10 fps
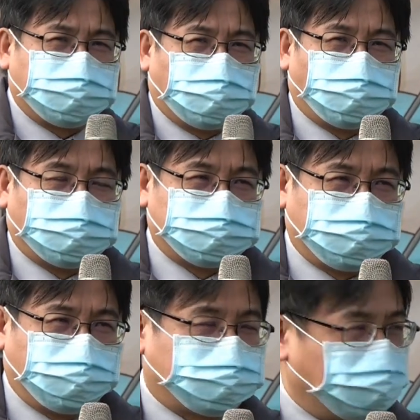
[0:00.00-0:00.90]
加我们
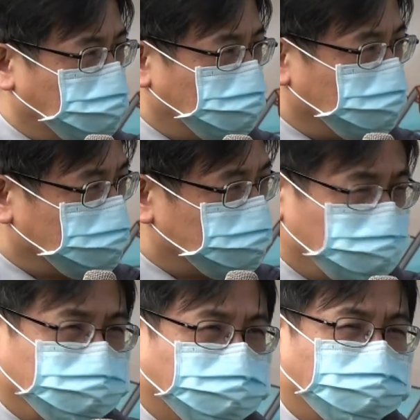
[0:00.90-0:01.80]
新营铁道园
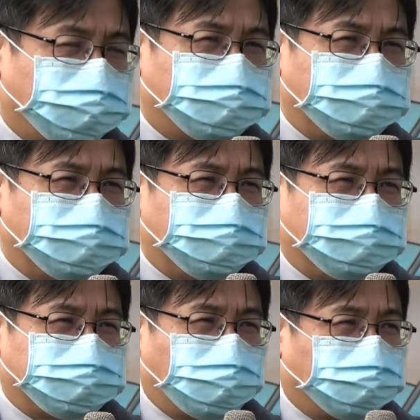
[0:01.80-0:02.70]
区的
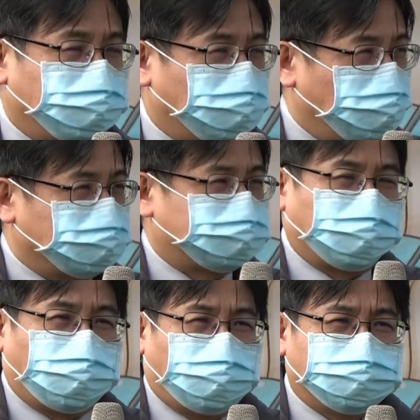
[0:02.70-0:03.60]
这样的一个落
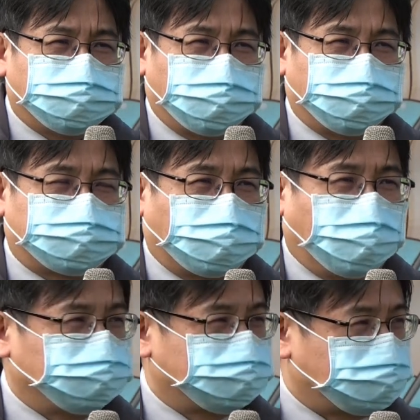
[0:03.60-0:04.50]
成哈，因为这个
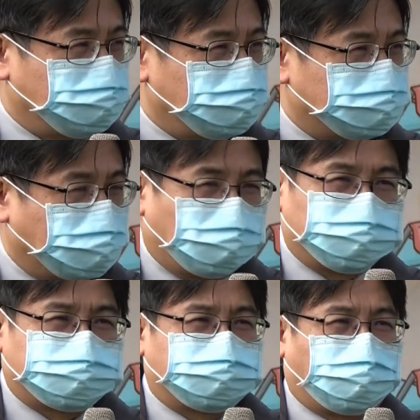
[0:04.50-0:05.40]
案子其实大家
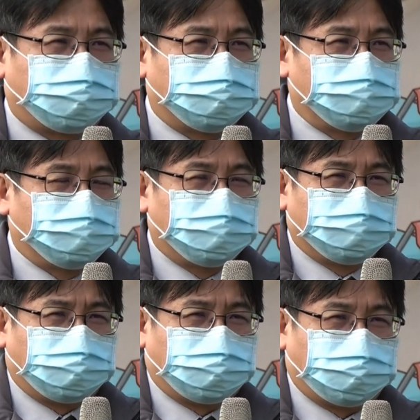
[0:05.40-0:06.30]
都知道，
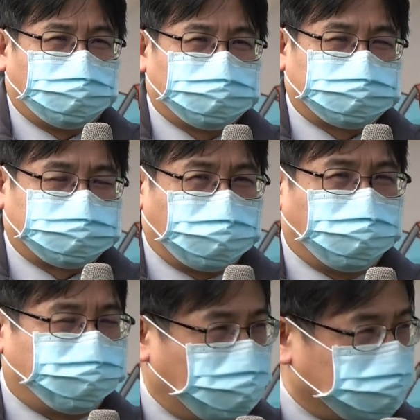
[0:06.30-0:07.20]
呃，时间
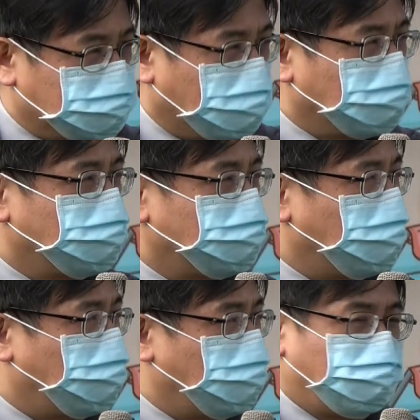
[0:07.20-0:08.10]
也非常长，
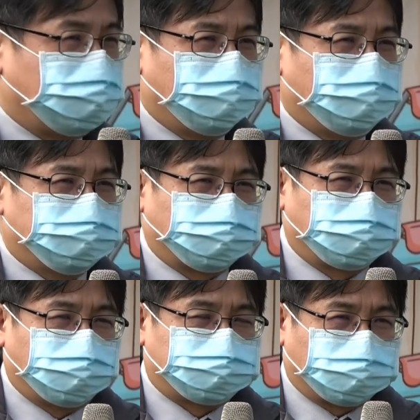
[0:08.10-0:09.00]
那中
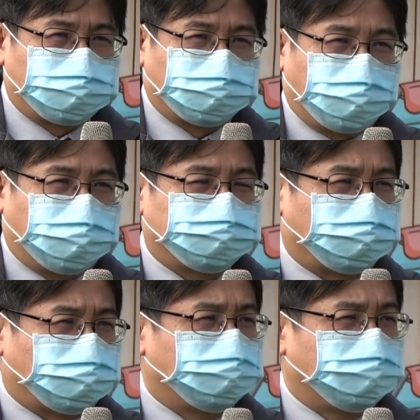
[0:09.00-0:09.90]
间也争取了非常
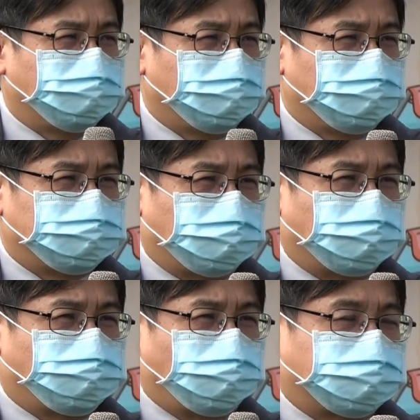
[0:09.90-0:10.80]
久，
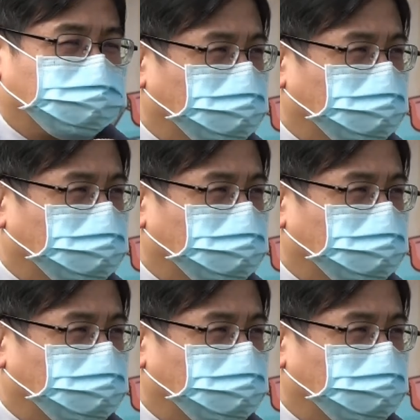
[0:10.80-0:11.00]
那过程